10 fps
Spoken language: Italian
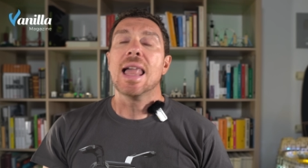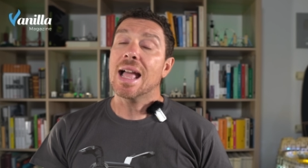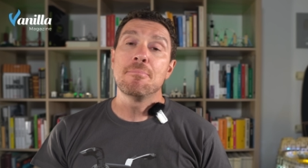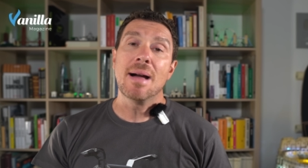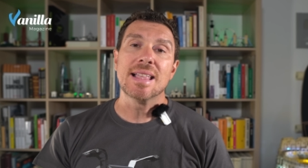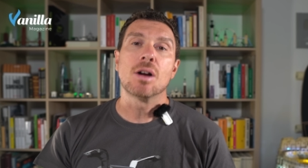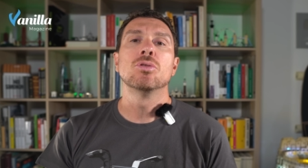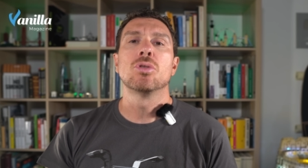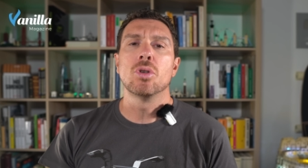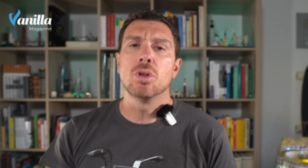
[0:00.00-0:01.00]
La campagna
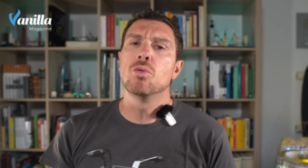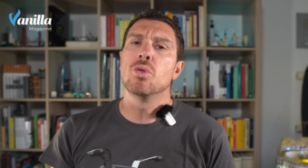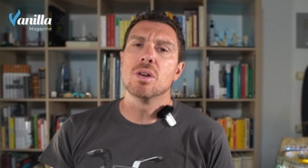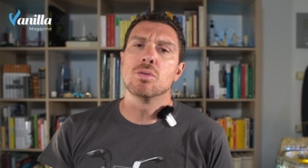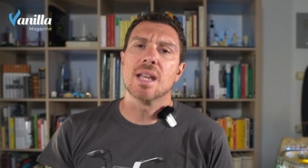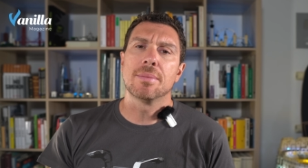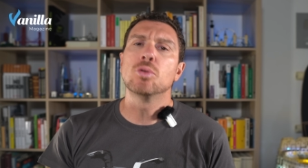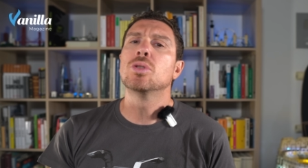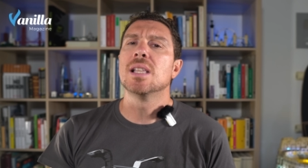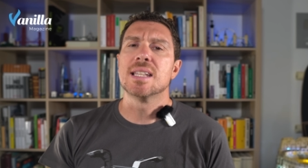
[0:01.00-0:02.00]
contro di lui usa
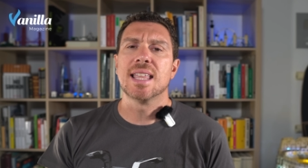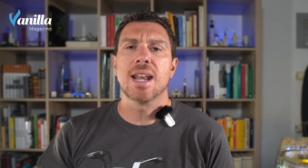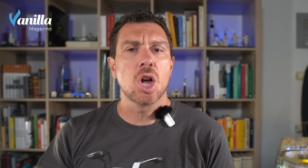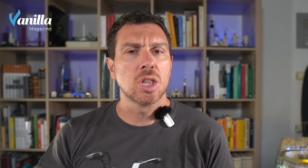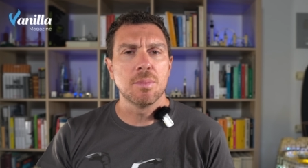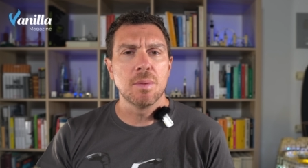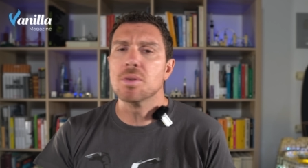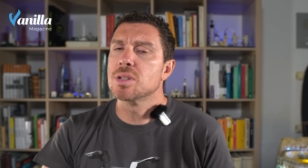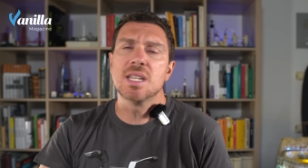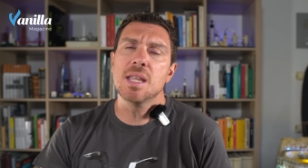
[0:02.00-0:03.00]
tutti gli stereotipi
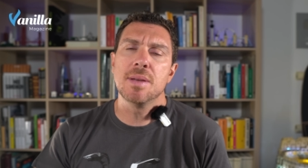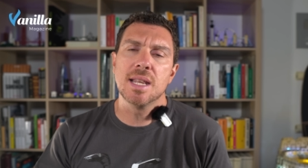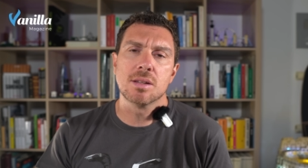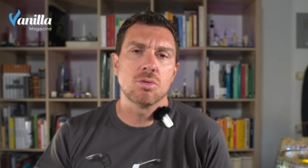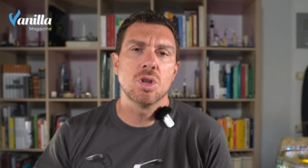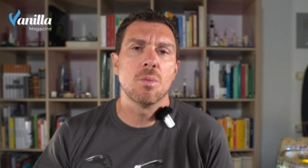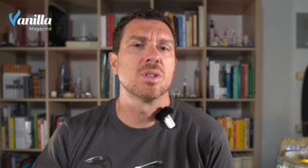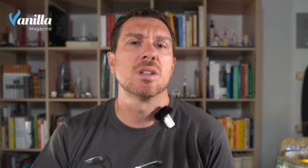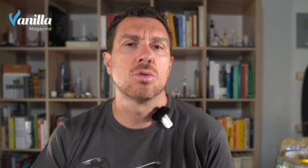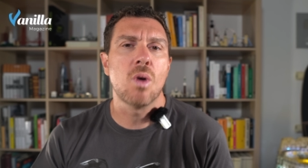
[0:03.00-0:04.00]
possibili sugli
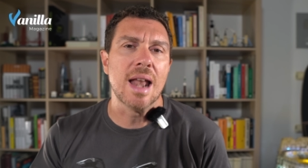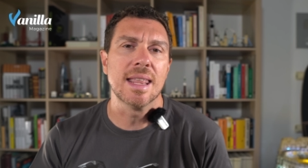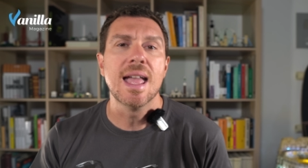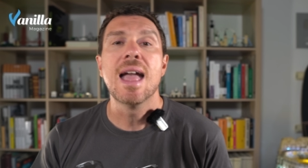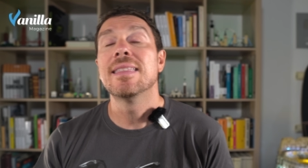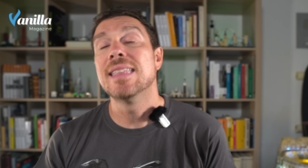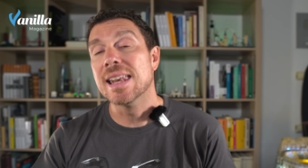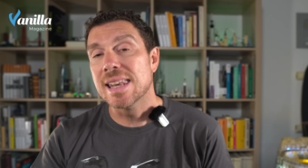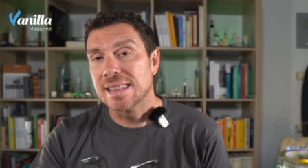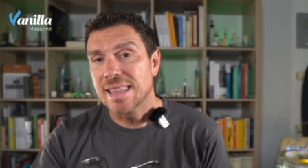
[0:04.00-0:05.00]
omosessuali
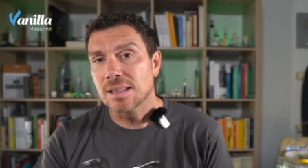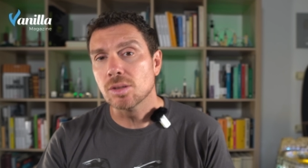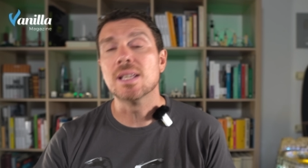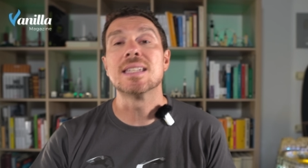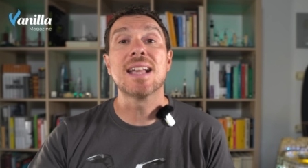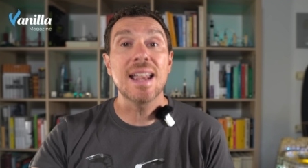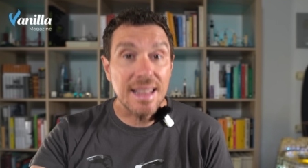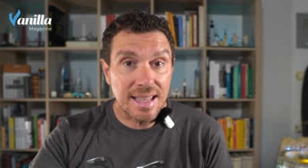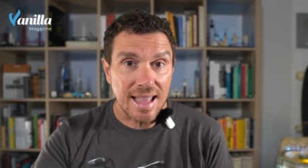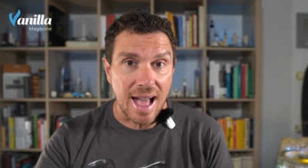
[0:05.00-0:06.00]
nell'intento di
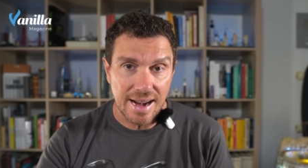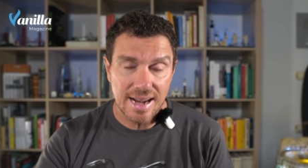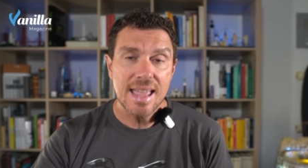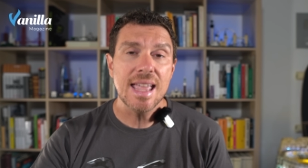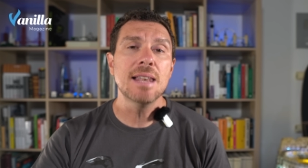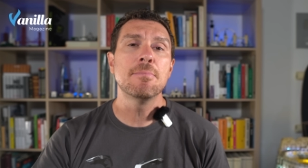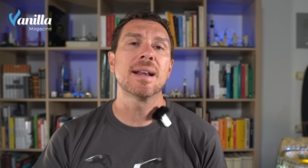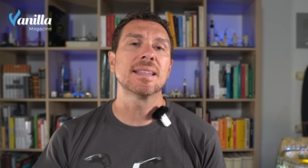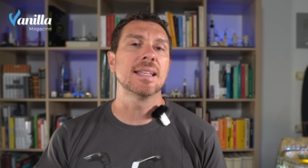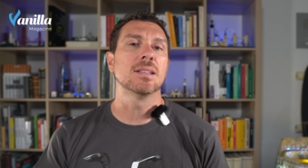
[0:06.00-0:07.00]
screditare il
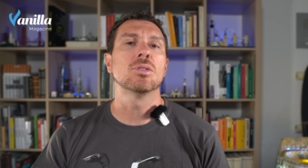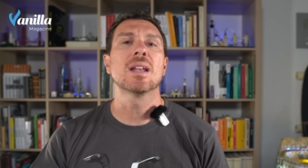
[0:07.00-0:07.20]
Partito